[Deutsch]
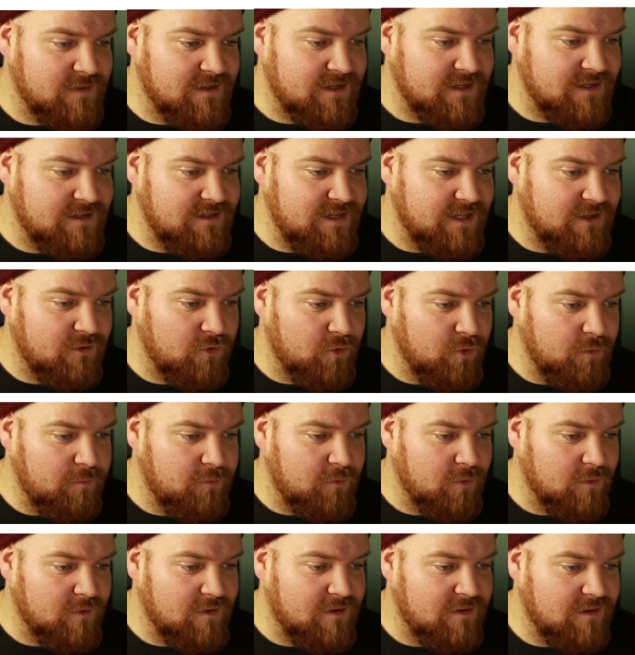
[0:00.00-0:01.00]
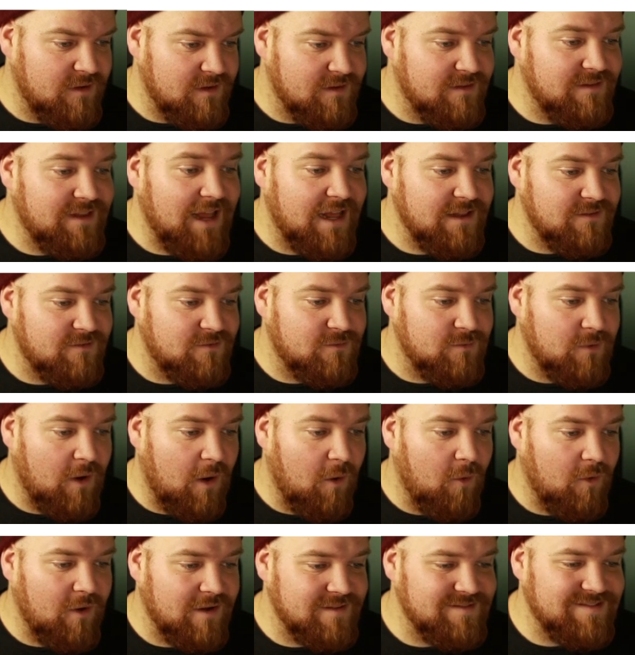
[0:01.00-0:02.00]
Kritik übt und dazu
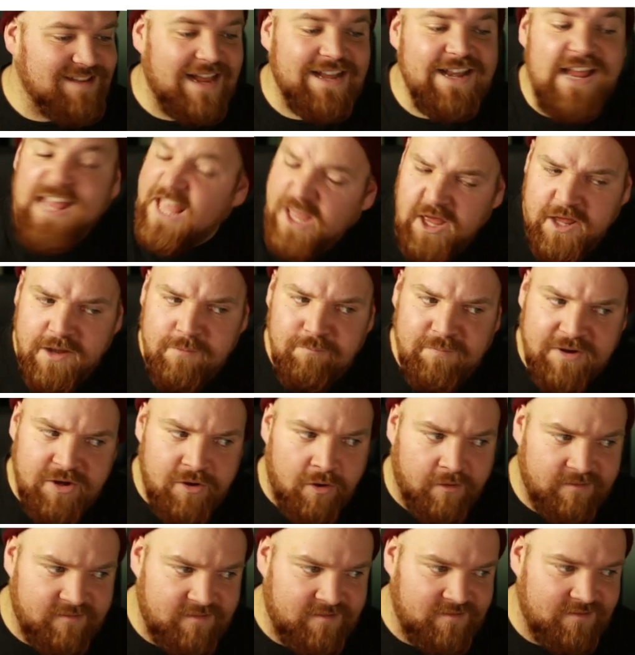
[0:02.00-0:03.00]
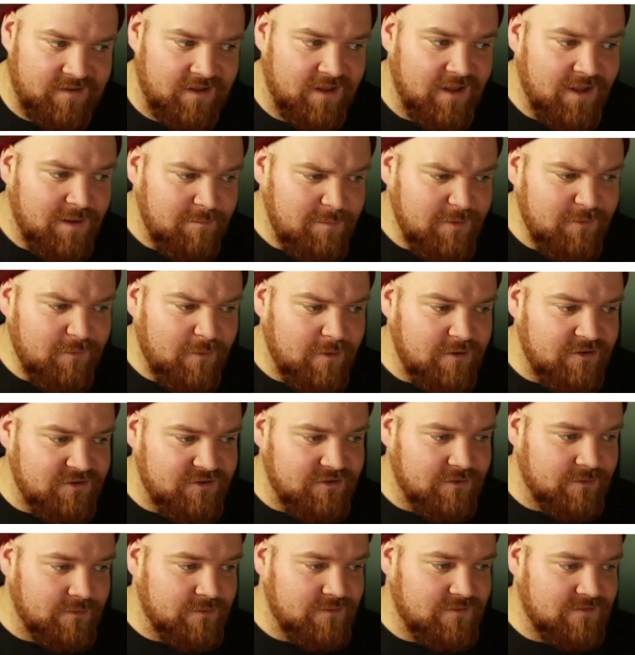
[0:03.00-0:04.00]
auch sein Hirn benutzt. Mit
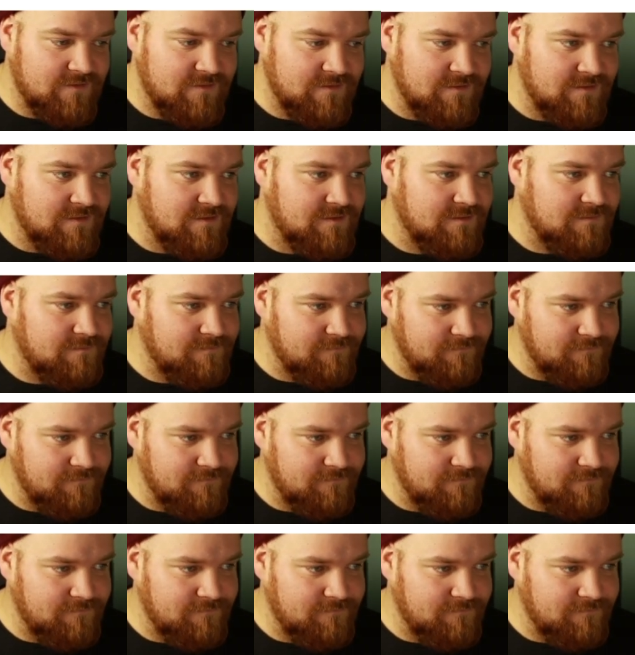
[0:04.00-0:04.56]
freundlichen Grüßen.